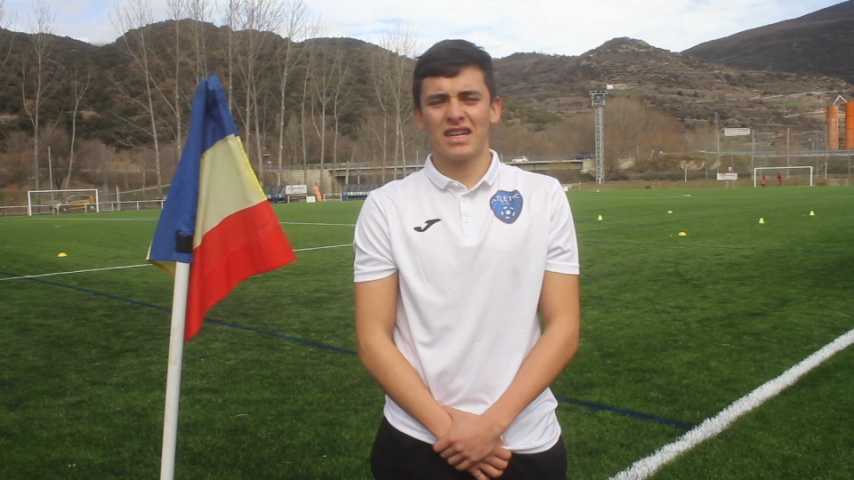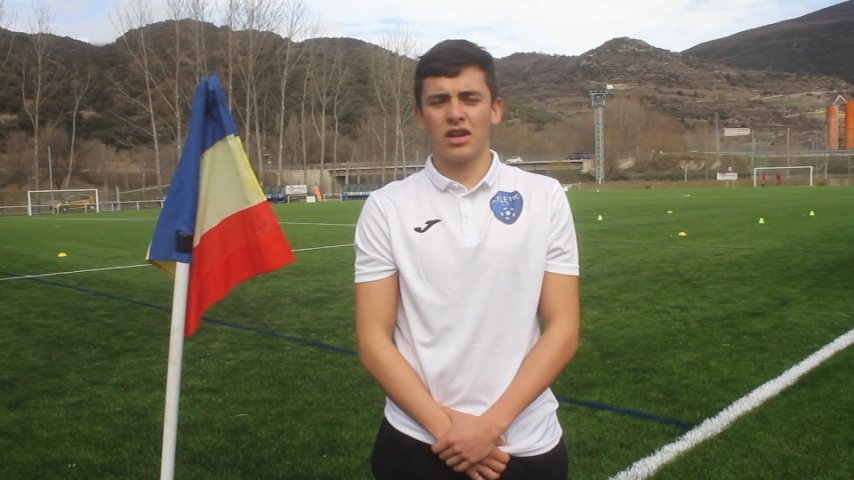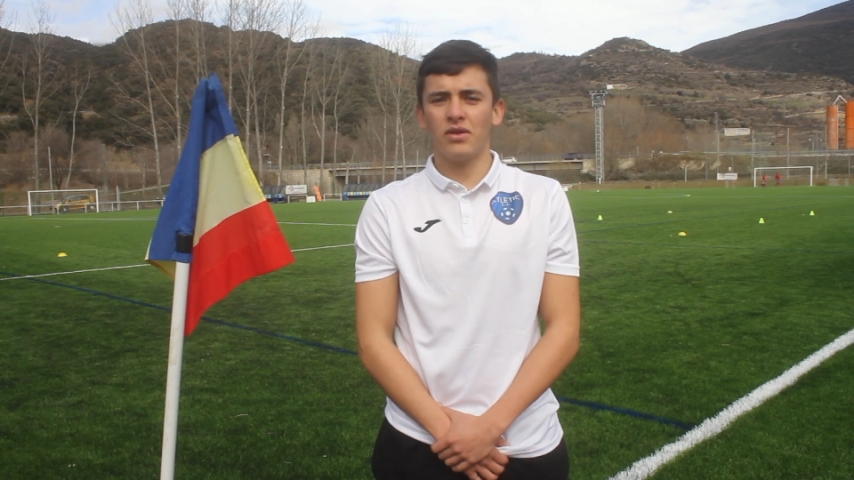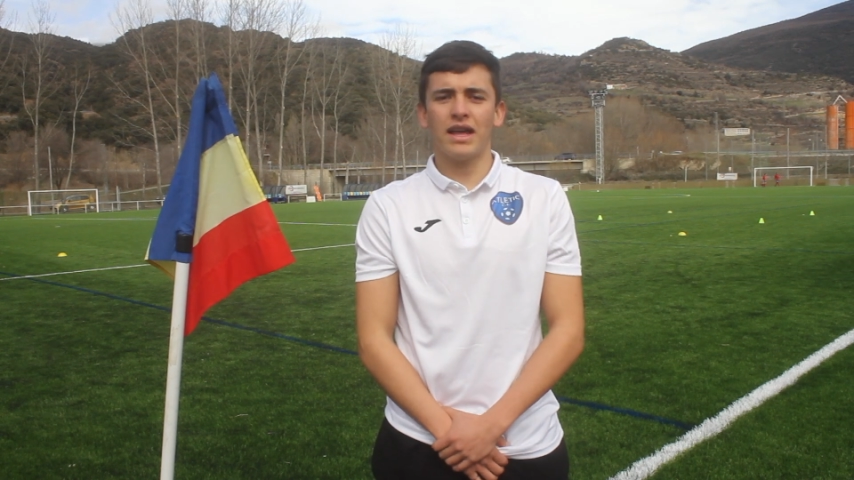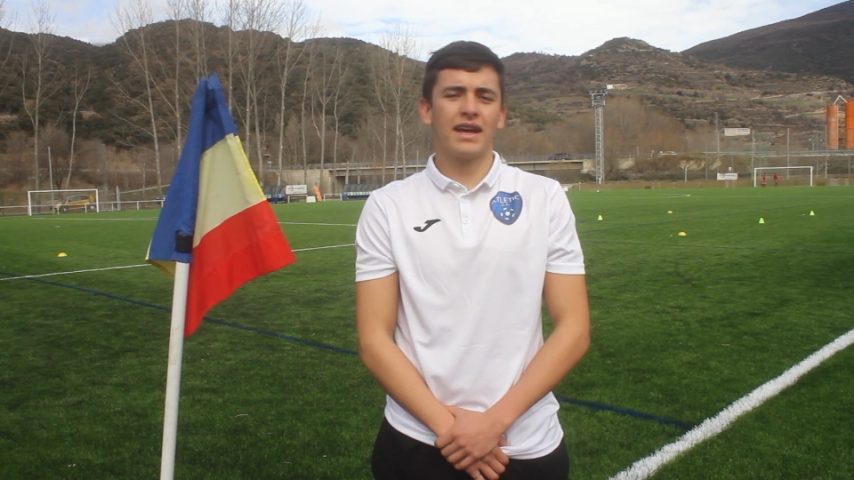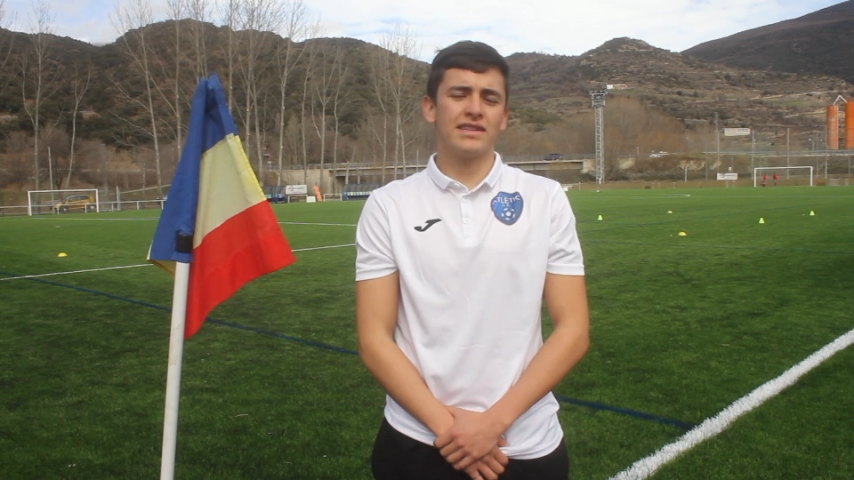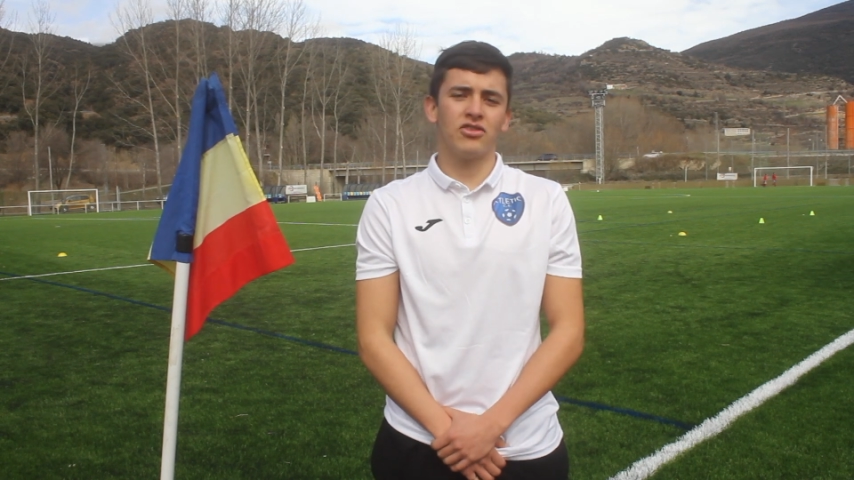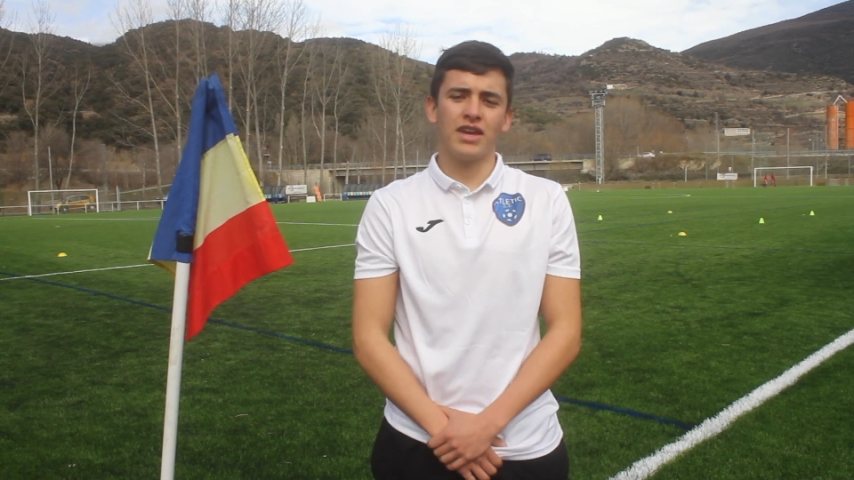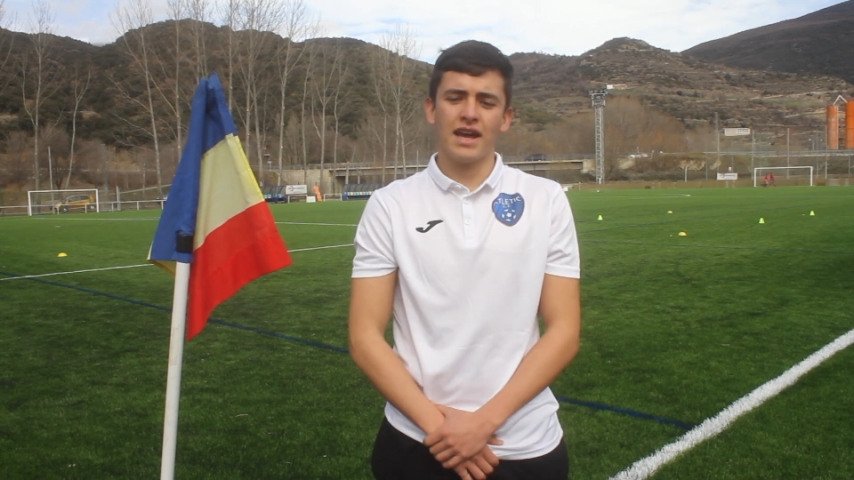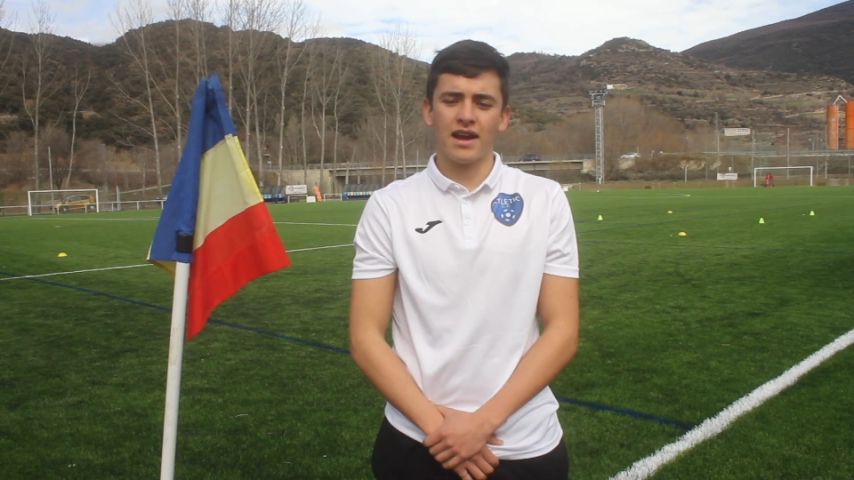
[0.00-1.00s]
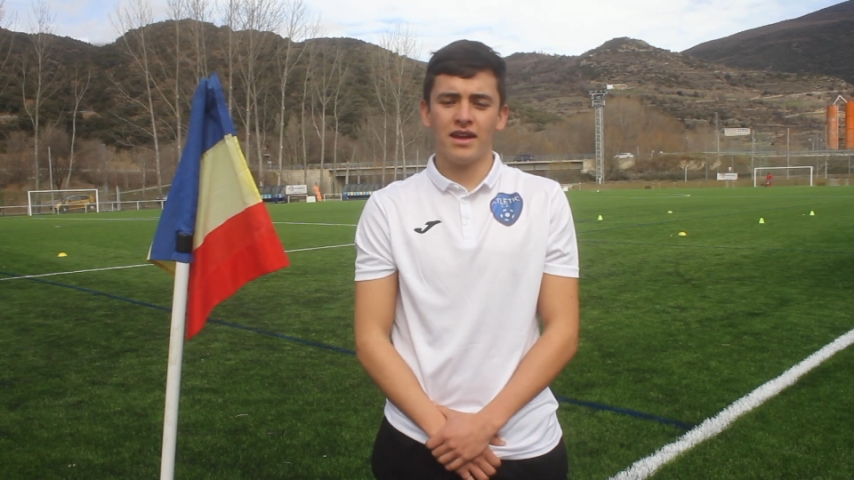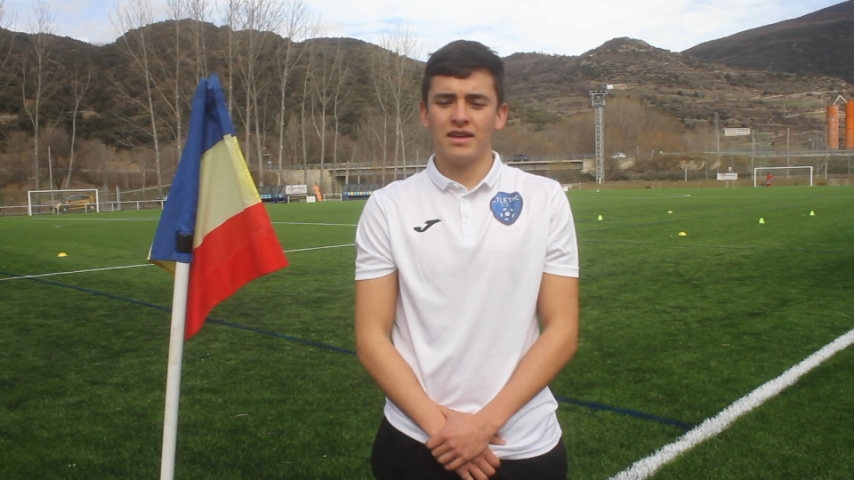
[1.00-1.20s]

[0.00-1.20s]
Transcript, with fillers: que nunca deje de soñar,